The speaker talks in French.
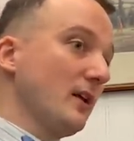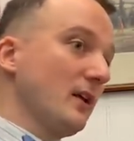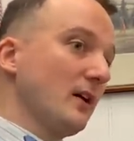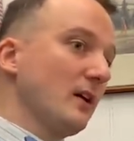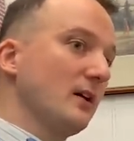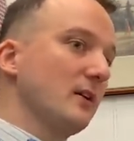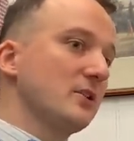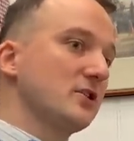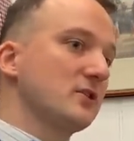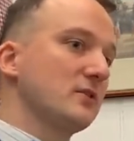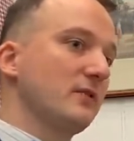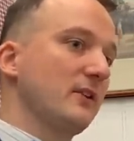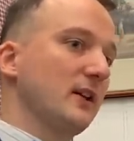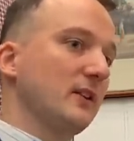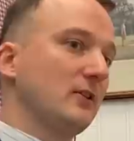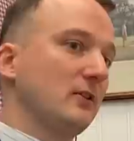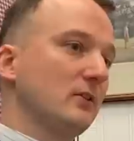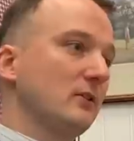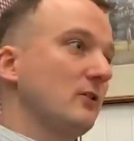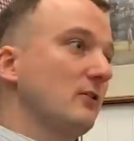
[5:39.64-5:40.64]
euh, je vais
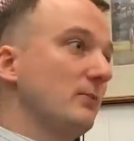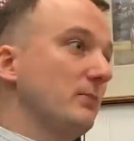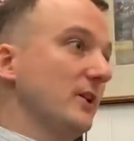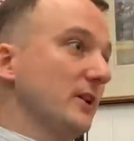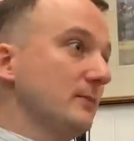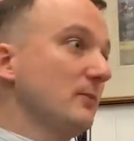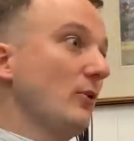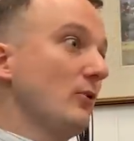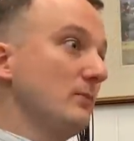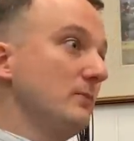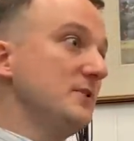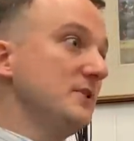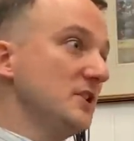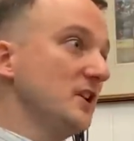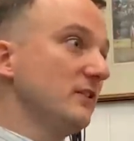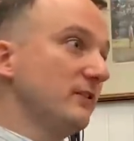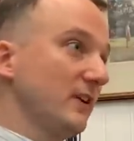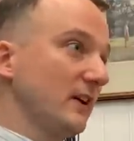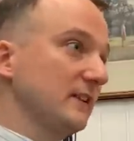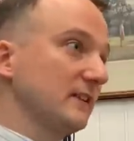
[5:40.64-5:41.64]
être complètement obligé
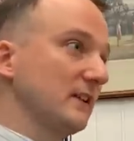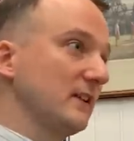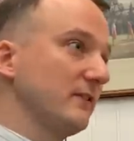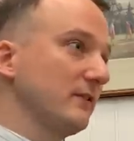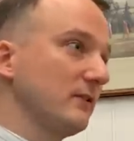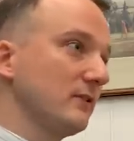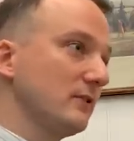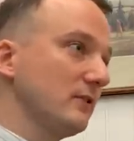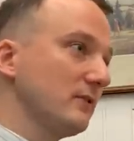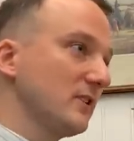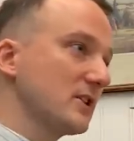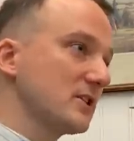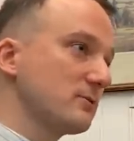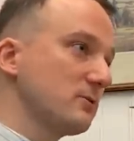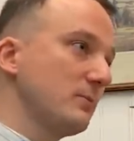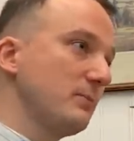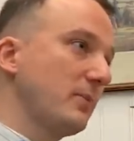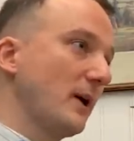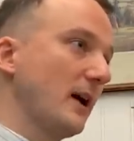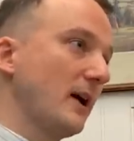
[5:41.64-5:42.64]
de faire ce qu'il veut. Tu vois je
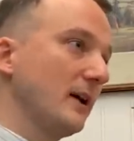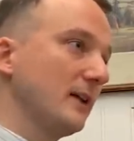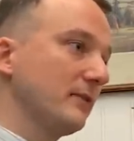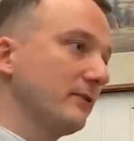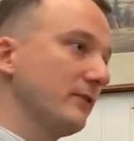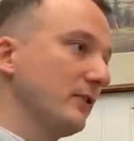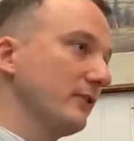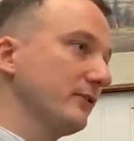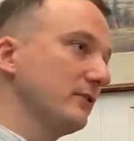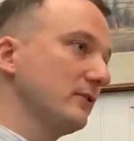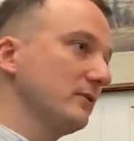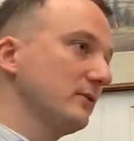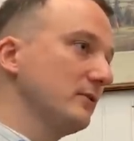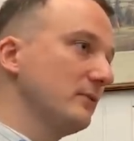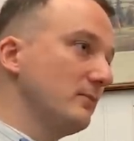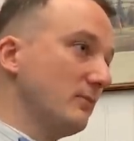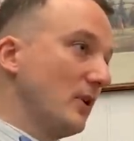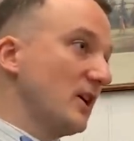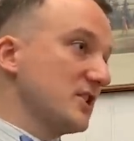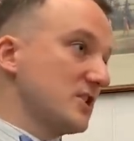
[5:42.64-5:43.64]
peux pas être force de.
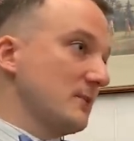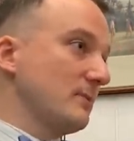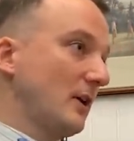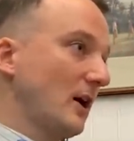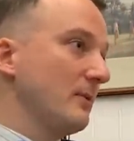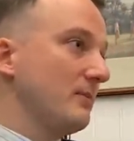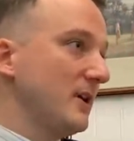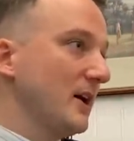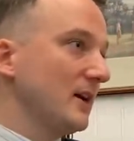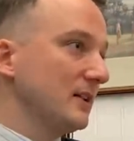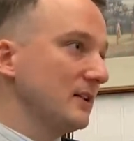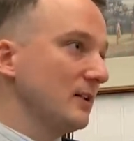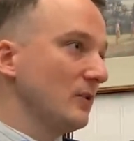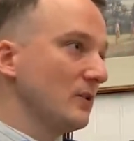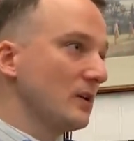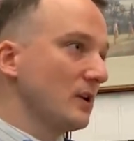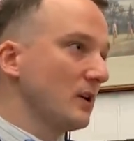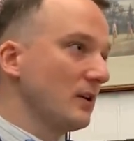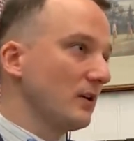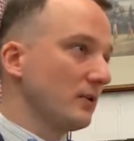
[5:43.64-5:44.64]
Moi j'aimerais bien dire au
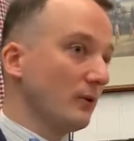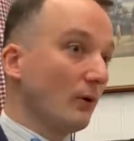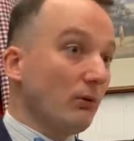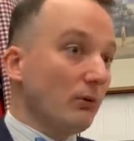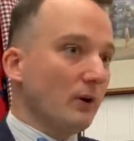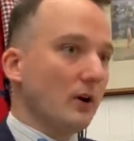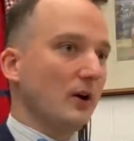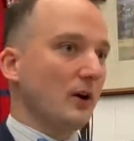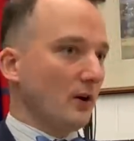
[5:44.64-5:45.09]
client non.